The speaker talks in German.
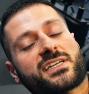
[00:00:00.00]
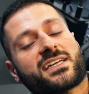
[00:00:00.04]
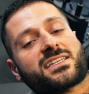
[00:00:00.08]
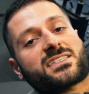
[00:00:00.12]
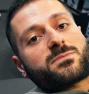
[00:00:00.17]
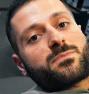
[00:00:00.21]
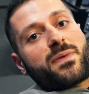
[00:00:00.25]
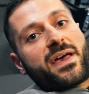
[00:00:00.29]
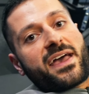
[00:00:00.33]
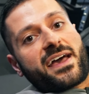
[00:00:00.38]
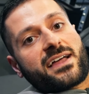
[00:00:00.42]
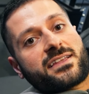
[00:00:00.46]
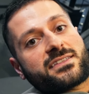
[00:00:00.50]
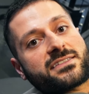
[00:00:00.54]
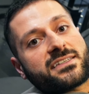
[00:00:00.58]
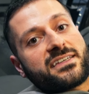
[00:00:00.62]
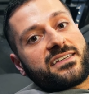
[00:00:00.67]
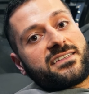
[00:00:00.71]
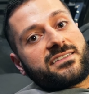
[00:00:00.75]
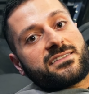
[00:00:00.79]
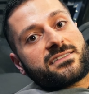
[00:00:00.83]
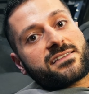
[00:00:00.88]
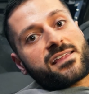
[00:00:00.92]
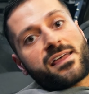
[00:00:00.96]
jetzt
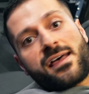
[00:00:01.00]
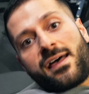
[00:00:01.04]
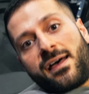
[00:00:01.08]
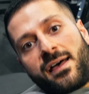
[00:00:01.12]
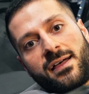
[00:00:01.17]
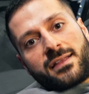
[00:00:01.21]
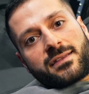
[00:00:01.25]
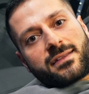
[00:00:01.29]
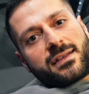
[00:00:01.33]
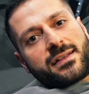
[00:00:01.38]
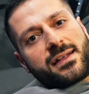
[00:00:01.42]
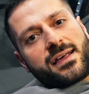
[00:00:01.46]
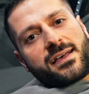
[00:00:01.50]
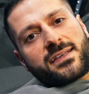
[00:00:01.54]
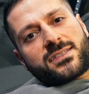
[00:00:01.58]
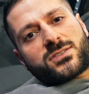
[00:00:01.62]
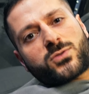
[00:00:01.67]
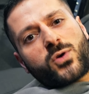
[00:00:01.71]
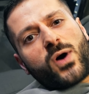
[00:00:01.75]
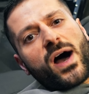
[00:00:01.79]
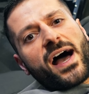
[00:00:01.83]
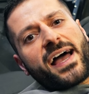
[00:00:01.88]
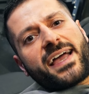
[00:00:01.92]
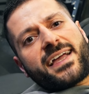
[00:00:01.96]
beherzigst, dann hast
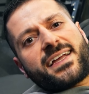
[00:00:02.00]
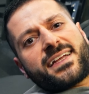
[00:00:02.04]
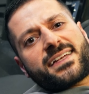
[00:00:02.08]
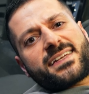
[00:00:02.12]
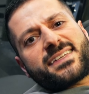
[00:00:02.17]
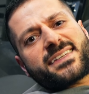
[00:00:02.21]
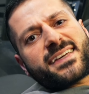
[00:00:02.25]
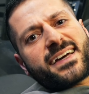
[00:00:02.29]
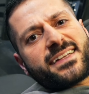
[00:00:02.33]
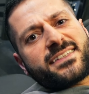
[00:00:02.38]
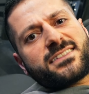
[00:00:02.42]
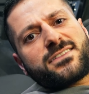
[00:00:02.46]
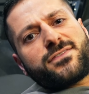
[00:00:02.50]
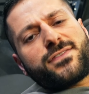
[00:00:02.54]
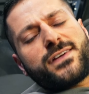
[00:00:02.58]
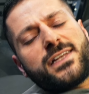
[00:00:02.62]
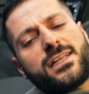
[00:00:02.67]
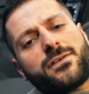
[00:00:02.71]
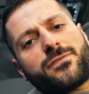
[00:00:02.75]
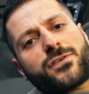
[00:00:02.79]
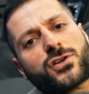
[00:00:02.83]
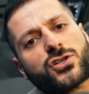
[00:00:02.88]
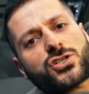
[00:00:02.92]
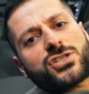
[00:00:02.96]
du eigentlich ganz
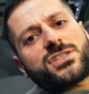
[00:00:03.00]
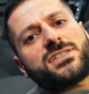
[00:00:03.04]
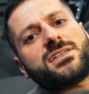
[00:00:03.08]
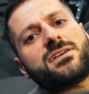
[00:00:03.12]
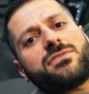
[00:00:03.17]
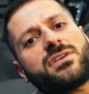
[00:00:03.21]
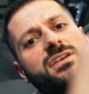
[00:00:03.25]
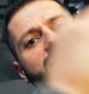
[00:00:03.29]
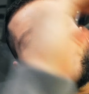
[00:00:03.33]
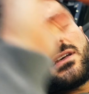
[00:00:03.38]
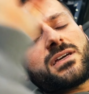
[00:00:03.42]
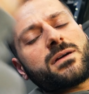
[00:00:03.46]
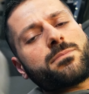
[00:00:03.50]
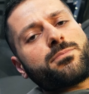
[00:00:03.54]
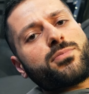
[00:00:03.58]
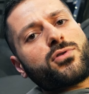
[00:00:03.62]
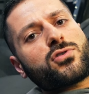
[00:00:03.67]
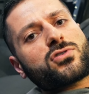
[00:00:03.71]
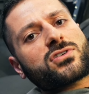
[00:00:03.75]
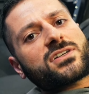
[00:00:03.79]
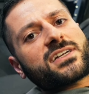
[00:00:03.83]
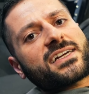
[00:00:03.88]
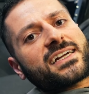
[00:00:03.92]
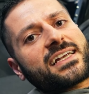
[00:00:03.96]
viele verschiedene wichtige
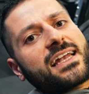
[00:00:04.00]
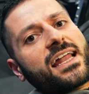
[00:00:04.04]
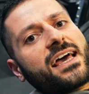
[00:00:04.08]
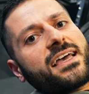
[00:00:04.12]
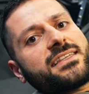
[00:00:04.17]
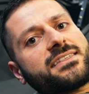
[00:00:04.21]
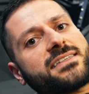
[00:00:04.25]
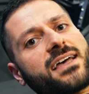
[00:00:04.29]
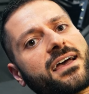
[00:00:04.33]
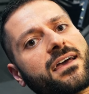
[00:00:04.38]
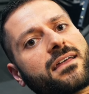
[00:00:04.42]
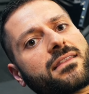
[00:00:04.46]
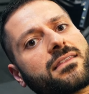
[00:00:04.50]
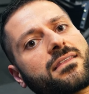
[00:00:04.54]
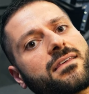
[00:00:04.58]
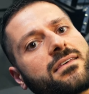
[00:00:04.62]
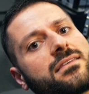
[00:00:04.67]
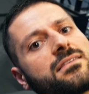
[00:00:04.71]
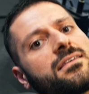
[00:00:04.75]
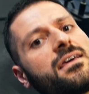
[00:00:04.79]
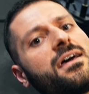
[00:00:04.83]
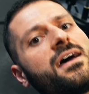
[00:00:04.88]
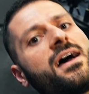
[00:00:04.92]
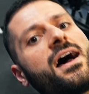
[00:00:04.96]
Punkte
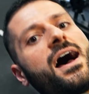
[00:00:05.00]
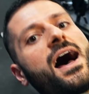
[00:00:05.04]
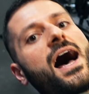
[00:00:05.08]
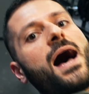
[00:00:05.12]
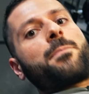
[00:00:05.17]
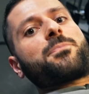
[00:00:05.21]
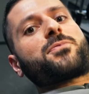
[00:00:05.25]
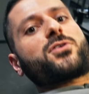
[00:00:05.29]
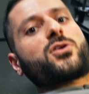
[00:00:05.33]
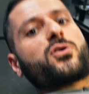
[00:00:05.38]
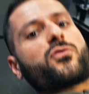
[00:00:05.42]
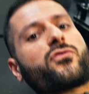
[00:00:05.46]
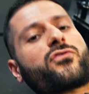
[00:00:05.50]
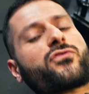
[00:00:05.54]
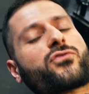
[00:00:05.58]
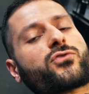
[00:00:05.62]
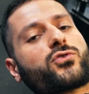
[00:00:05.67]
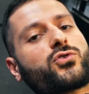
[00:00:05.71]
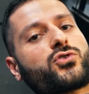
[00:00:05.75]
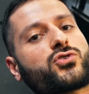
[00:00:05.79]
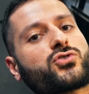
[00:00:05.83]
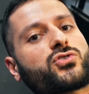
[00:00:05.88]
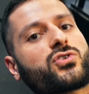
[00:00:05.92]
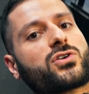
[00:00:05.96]
gleichzeitig
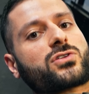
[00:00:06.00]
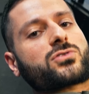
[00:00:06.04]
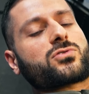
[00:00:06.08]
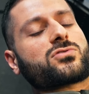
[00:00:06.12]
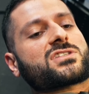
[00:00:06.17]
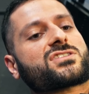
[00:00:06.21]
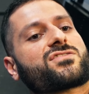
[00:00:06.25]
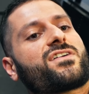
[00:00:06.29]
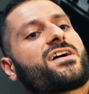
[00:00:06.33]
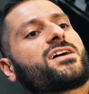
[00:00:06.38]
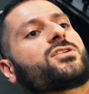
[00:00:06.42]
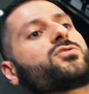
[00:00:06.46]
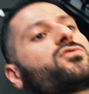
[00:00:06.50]
abgefrühstückt. Und zwar,